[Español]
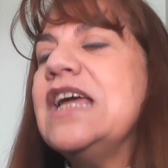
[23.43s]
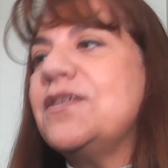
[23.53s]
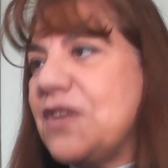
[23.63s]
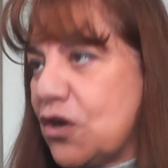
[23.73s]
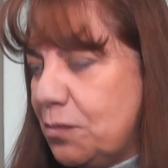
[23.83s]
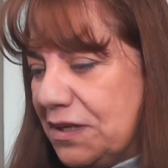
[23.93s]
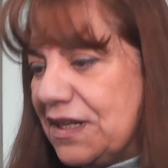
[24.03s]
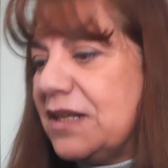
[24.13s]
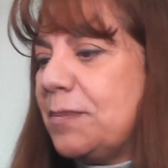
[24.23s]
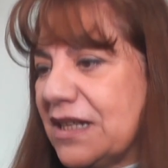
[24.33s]
Se
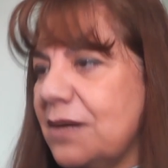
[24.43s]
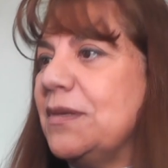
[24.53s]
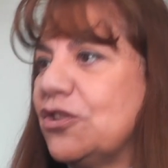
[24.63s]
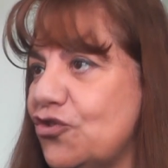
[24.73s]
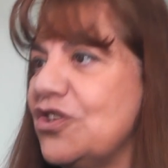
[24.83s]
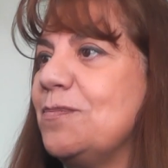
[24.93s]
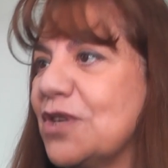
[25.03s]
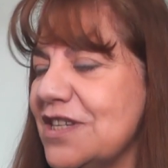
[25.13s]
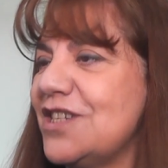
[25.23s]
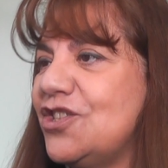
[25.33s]
completa el departamento, sí,
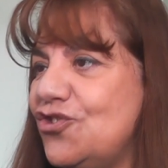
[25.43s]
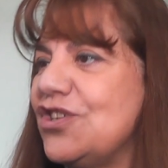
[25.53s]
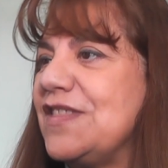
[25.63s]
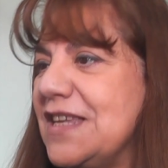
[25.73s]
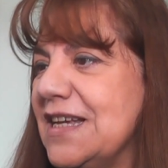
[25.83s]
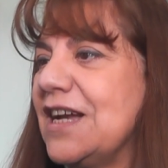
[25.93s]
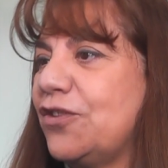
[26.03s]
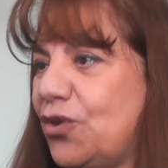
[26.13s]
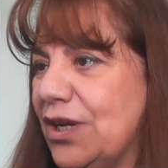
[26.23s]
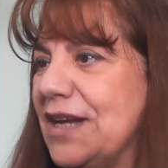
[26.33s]
porque Cerrillo ya tiene
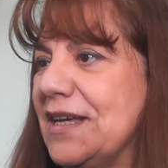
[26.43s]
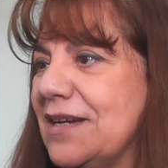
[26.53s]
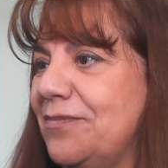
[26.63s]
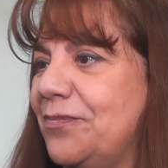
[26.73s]
Carta Orgánica.